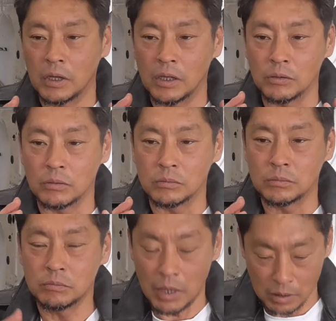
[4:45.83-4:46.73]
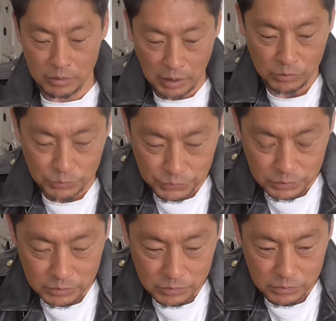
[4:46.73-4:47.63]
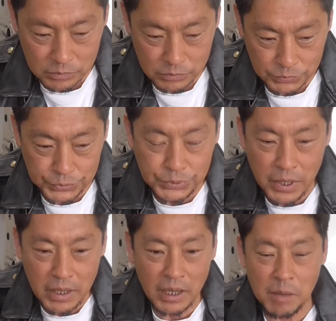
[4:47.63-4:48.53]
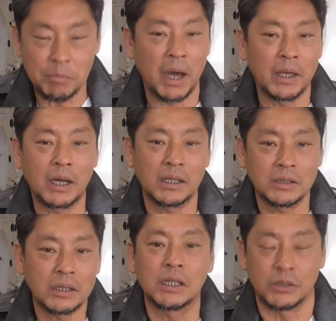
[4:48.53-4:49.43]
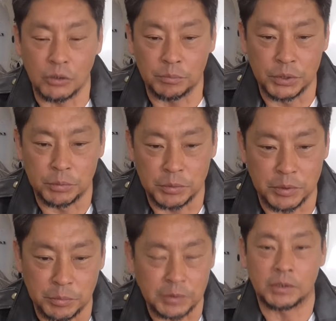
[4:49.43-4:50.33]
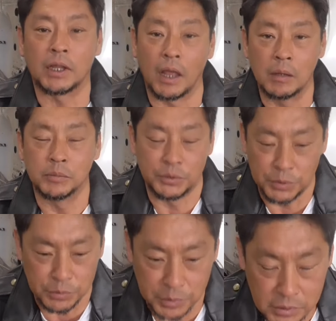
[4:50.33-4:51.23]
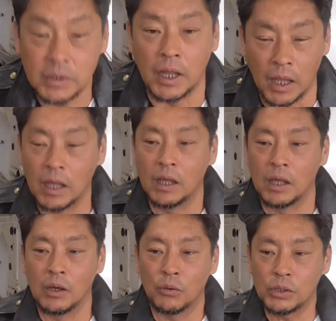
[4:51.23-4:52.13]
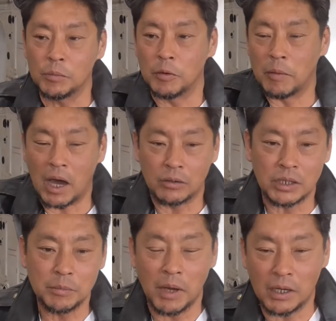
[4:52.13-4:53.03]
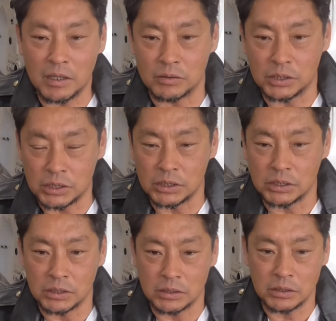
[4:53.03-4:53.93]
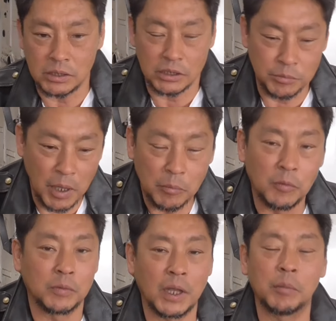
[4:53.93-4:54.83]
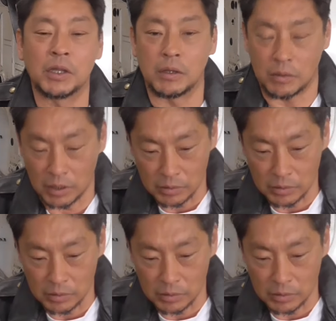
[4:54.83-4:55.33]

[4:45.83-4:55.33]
あのまああの震えがやっぱ相変わらずだったんですよブルブルブルブルってブルブルブルってこれでもまあ歩き回れるしさつまいもも食べてる